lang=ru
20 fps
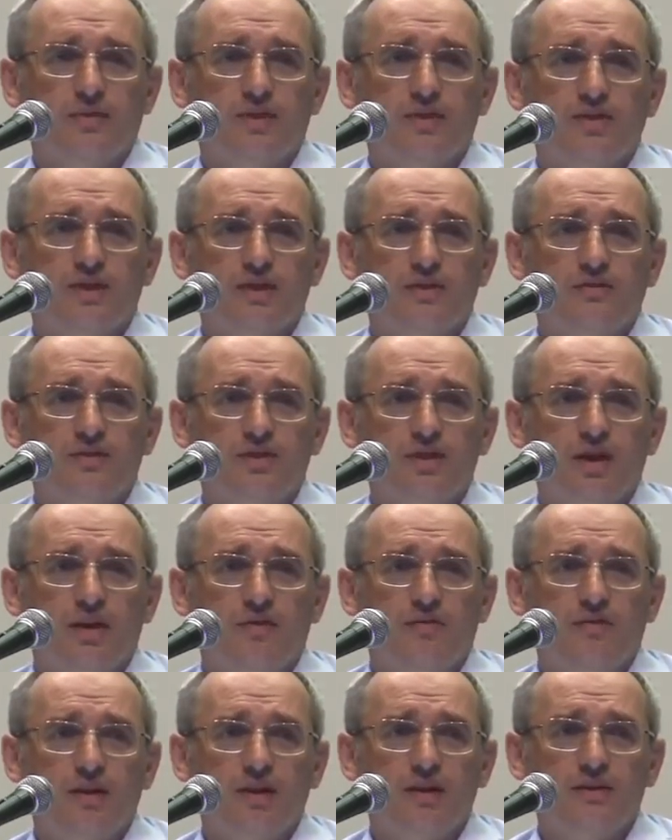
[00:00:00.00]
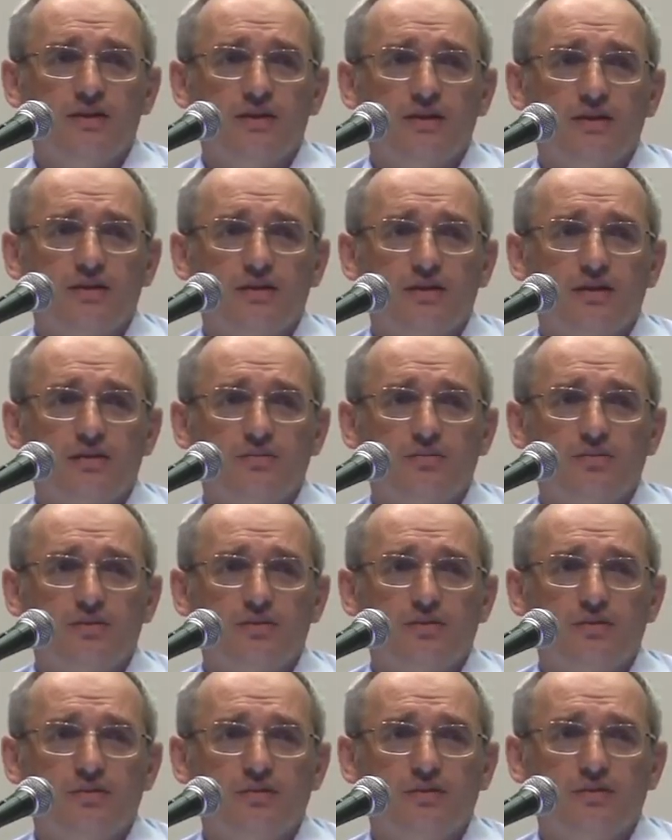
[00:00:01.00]
Два червячка вылезли, как
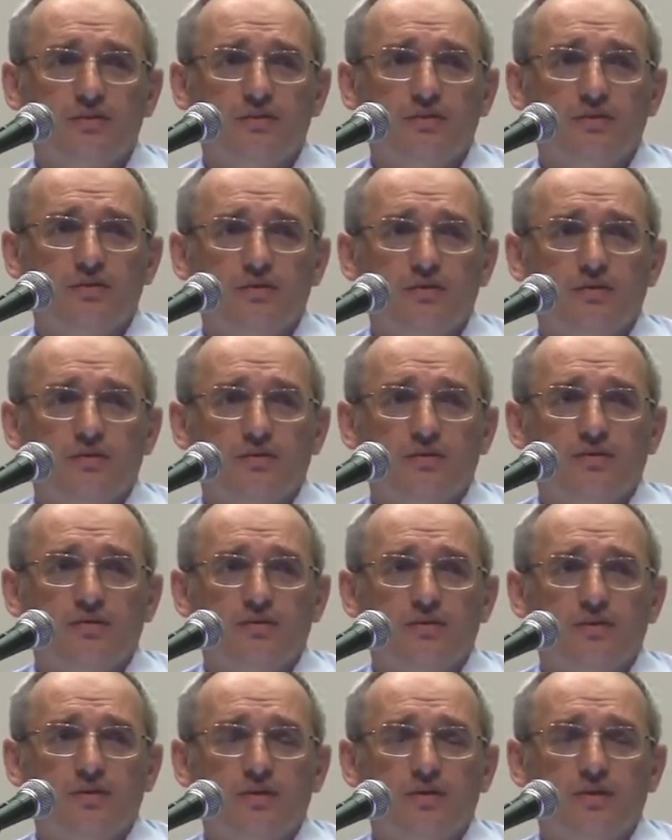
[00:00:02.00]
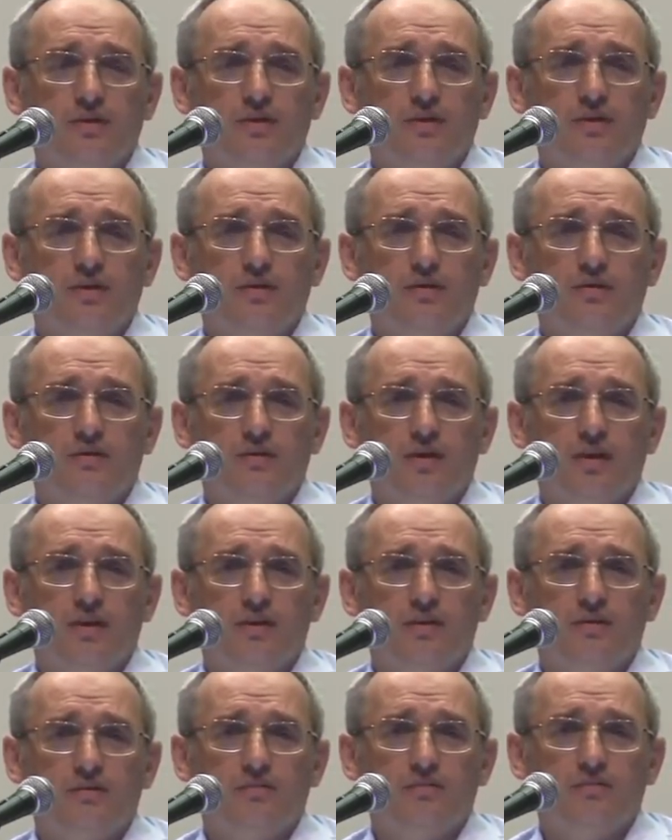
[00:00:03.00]
бы и
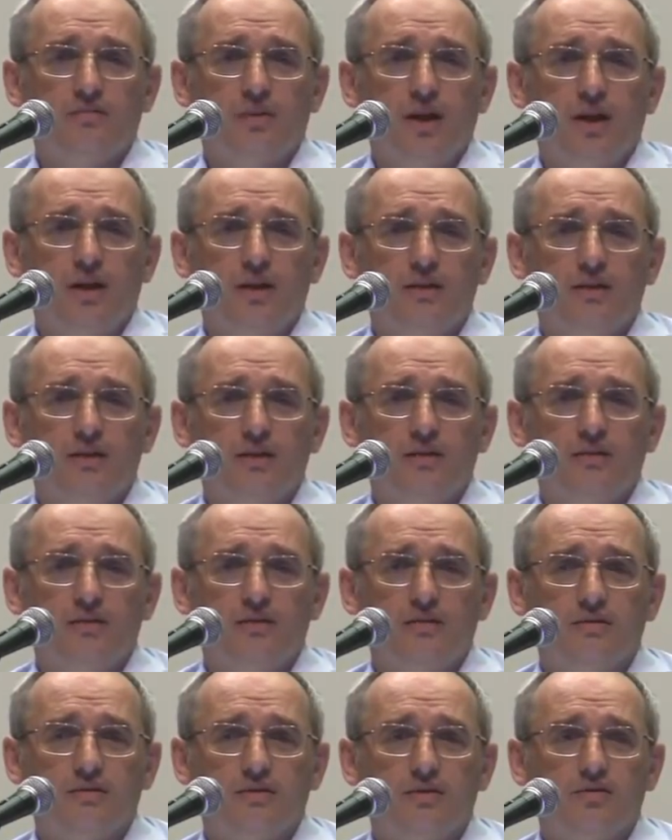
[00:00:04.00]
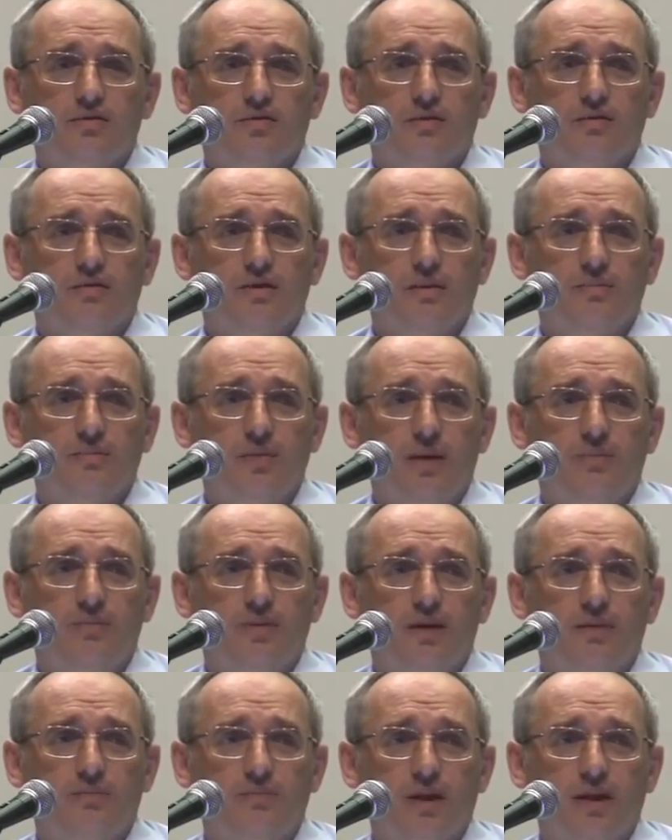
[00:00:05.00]
один маленький сынок говорит,
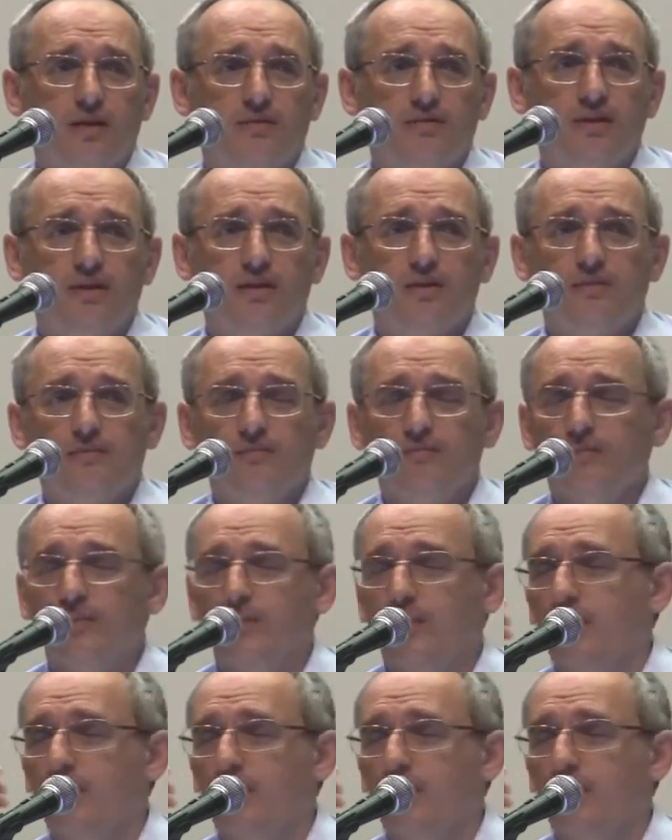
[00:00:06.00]
папа, а правда